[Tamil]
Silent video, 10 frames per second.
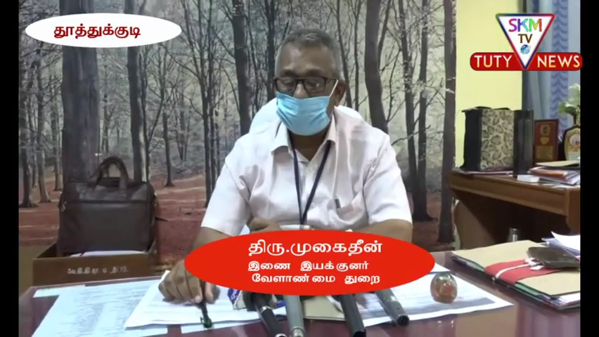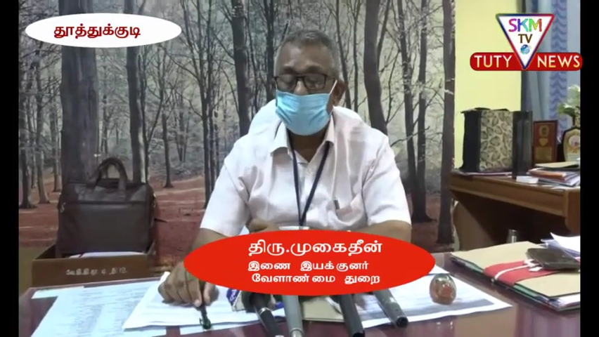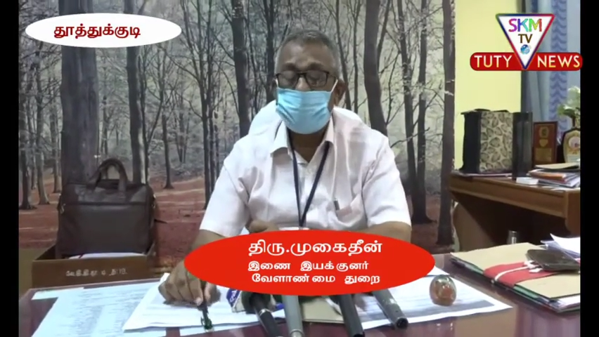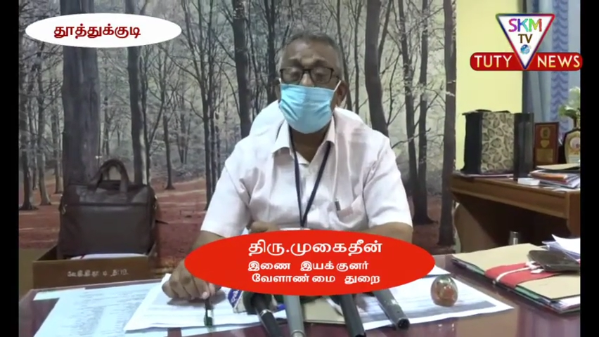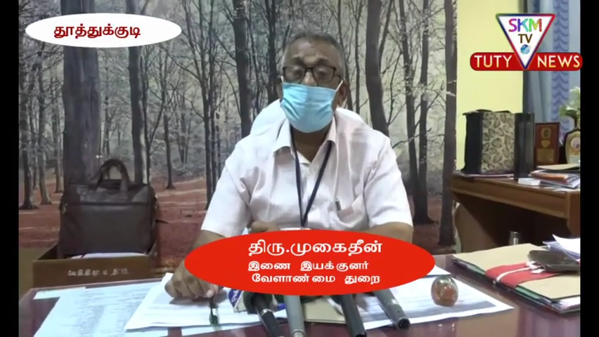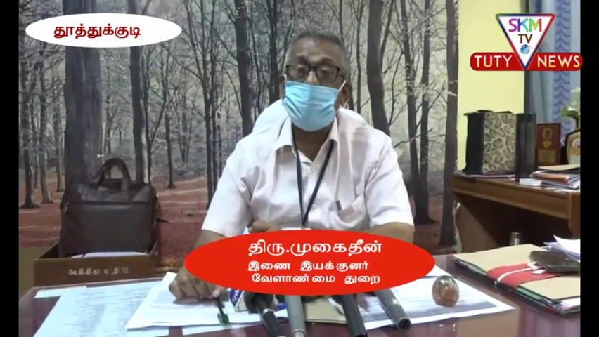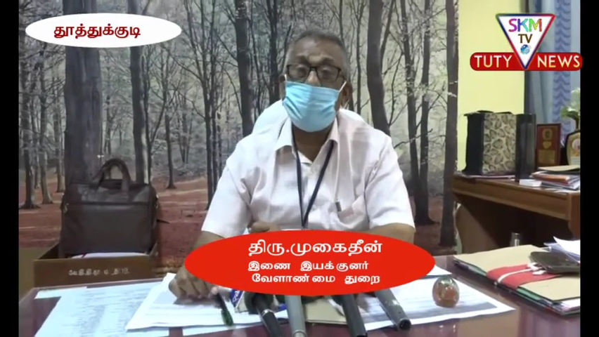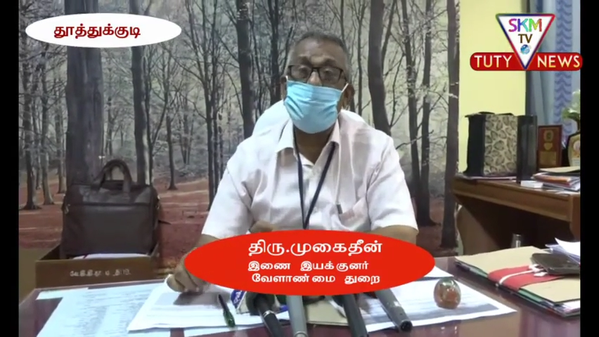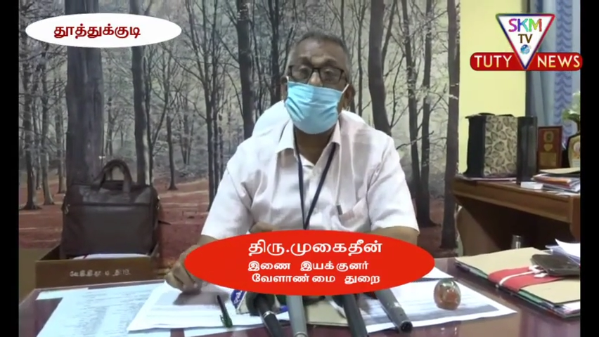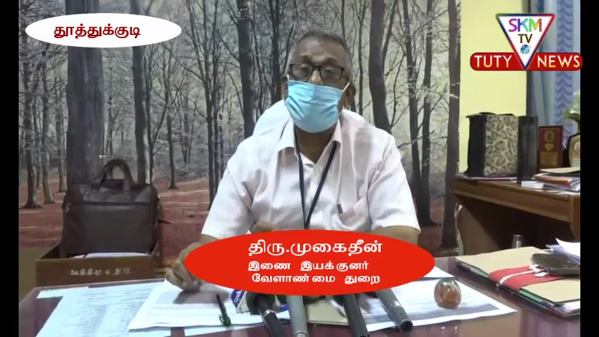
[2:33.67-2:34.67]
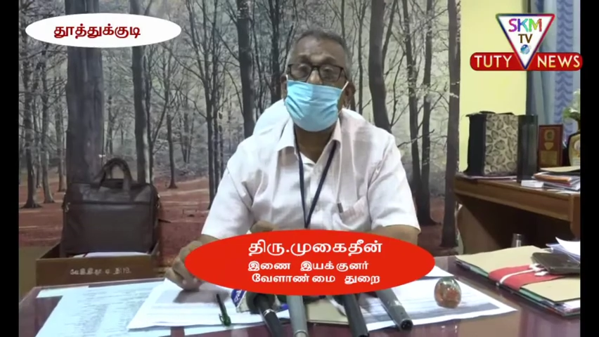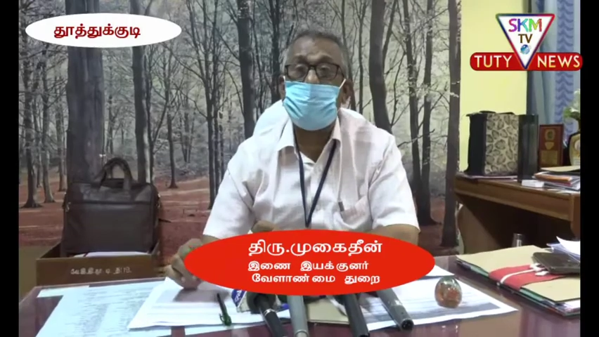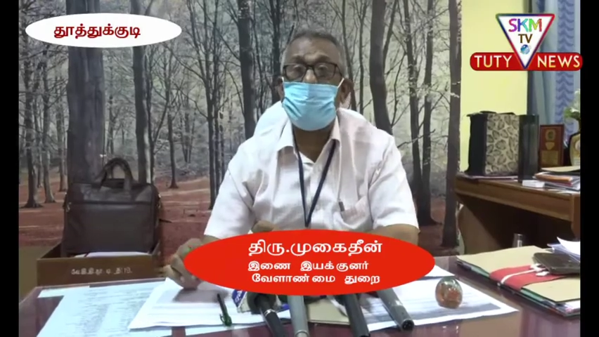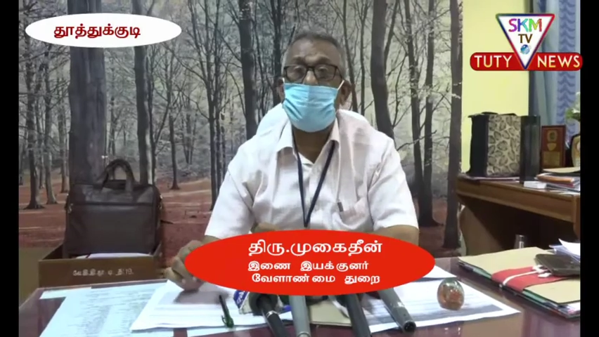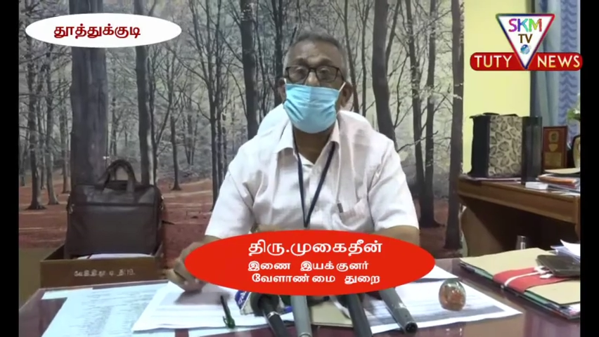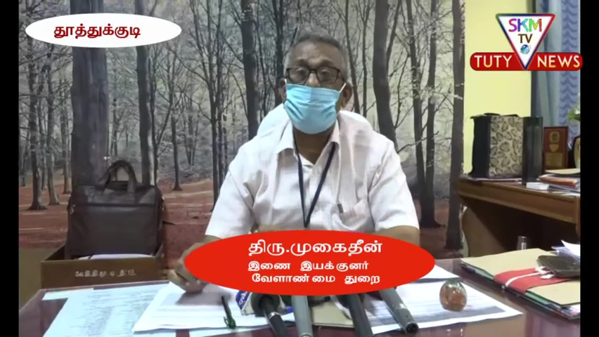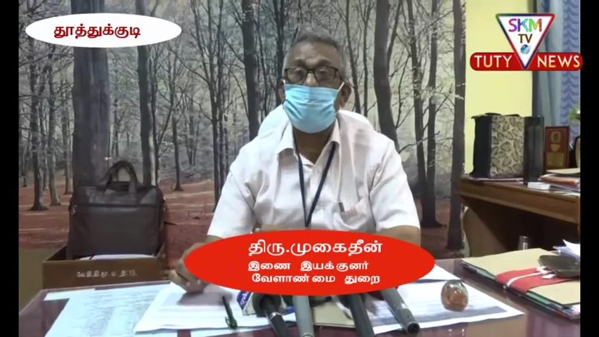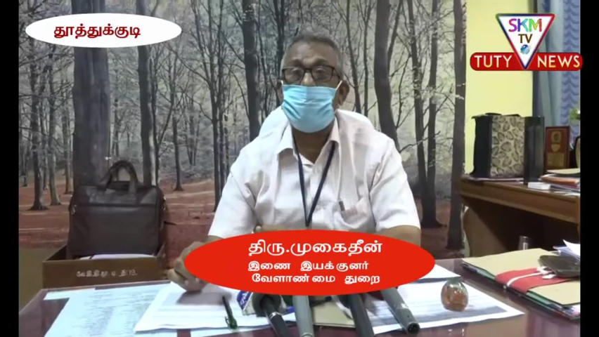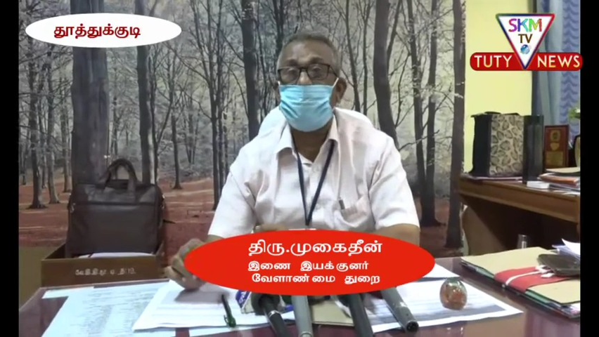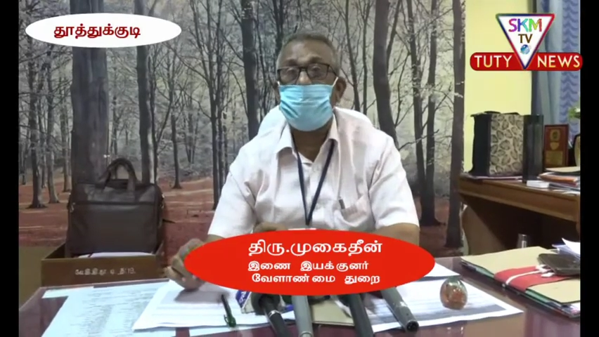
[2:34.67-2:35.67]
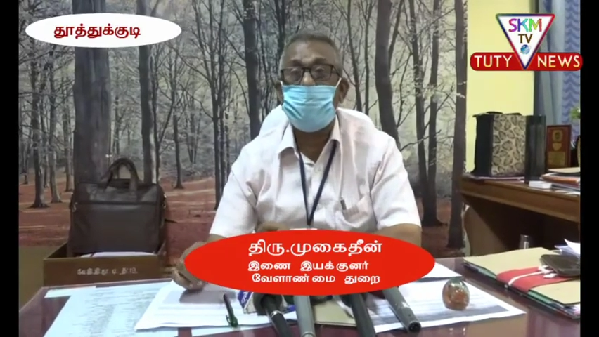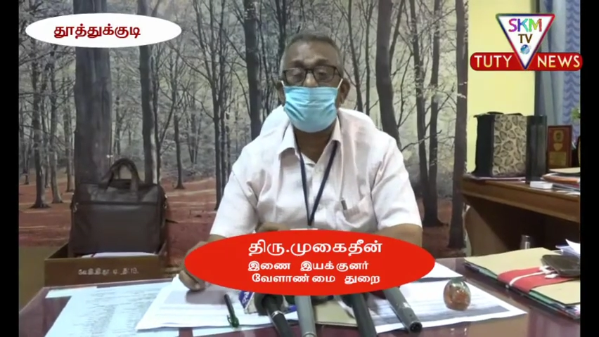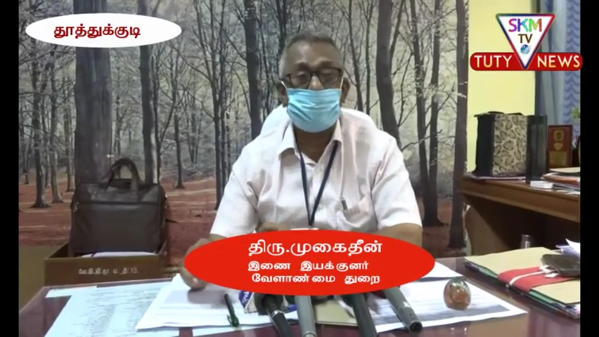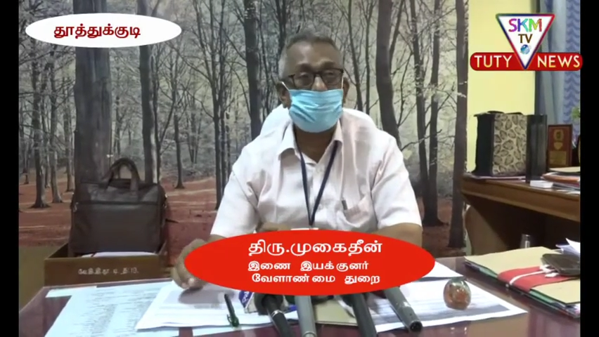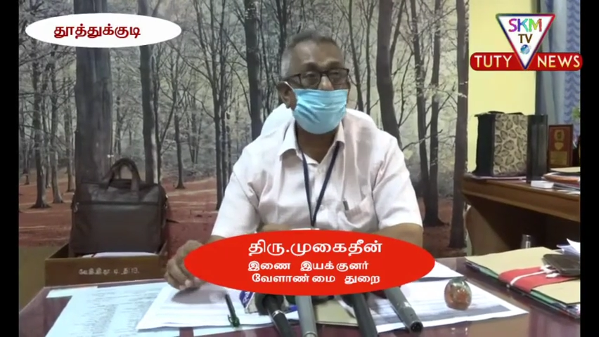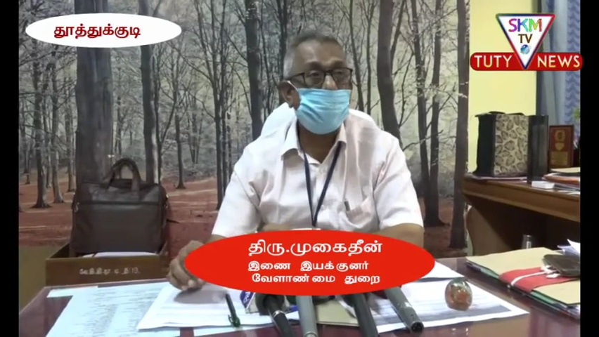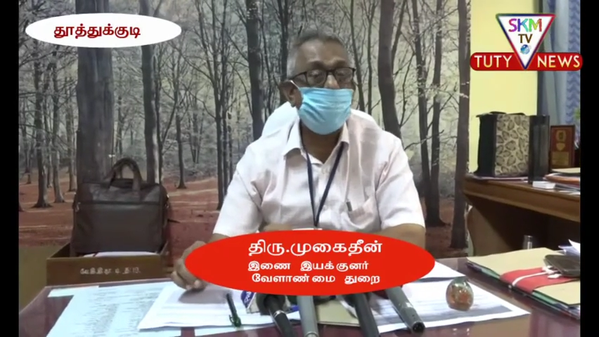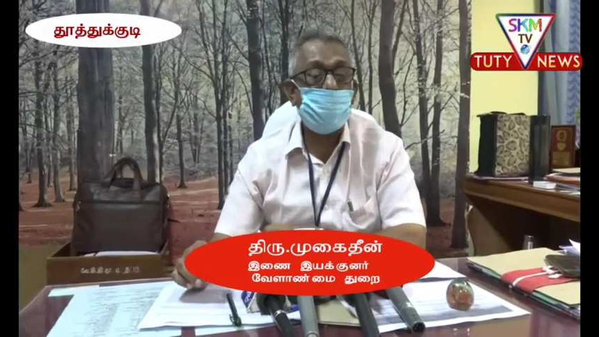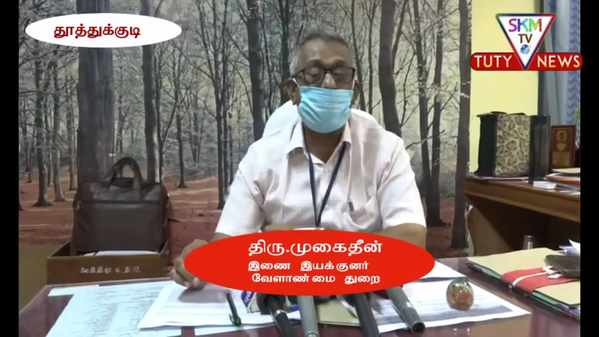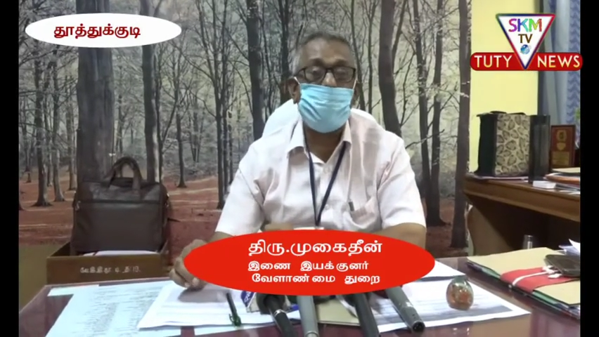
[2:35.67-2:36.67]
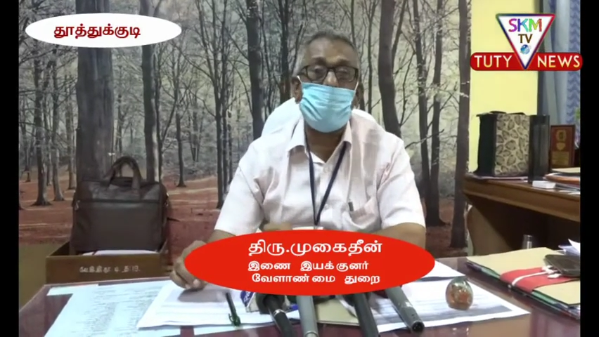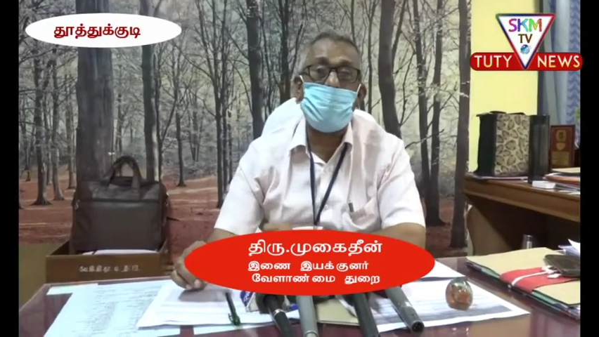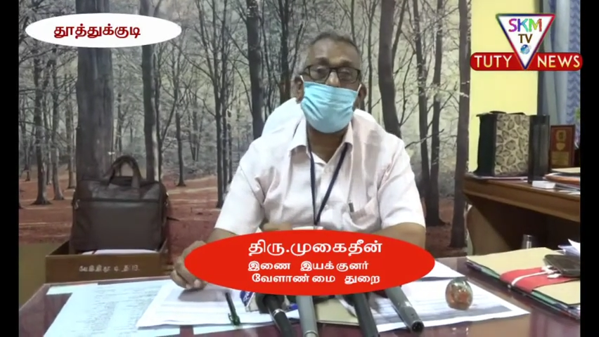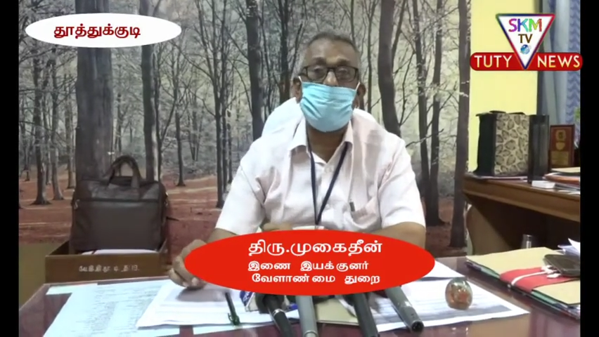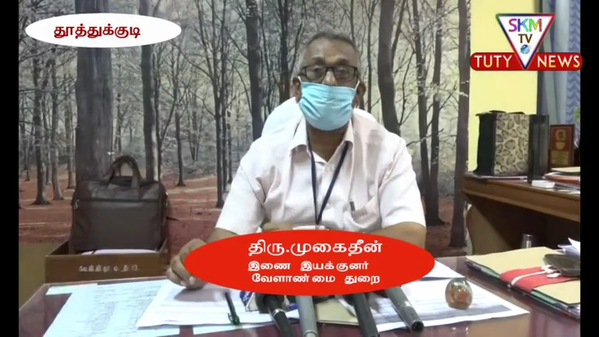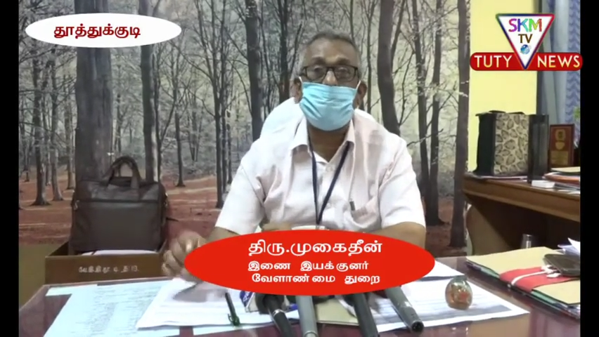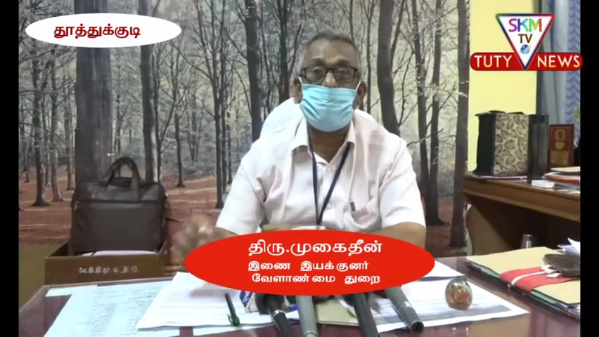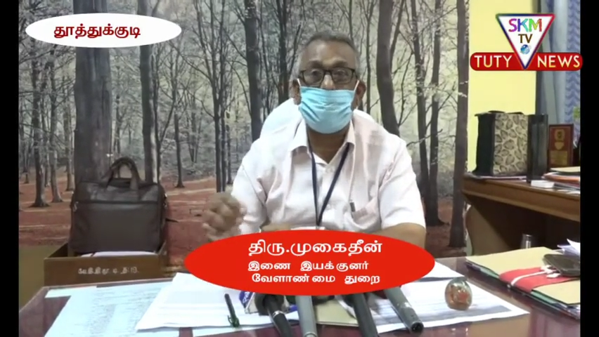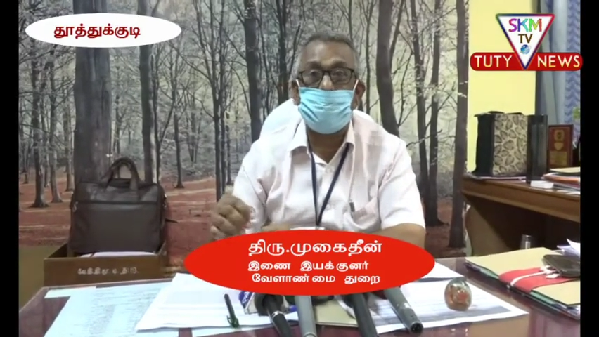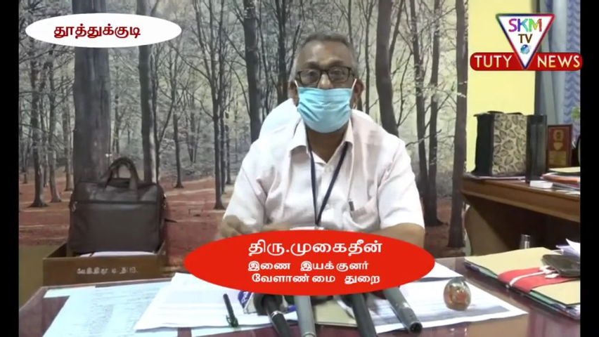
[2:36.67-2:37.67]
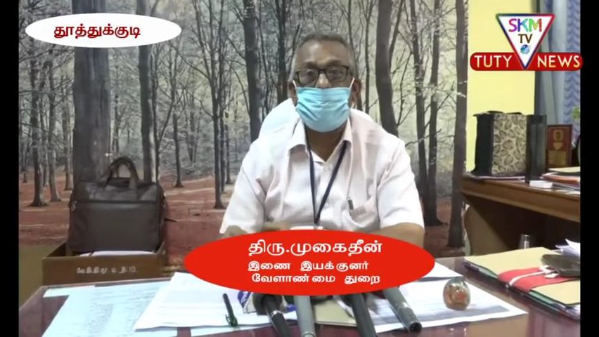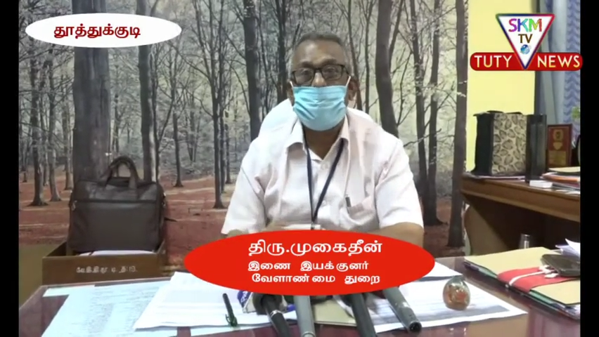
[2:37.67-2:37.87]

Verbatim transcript: பூச்சி நோய் கணிப்பை பொறுத்தவரையில் இப்போ நம்ம சமீப காலமாக வெட்டுக்கிளி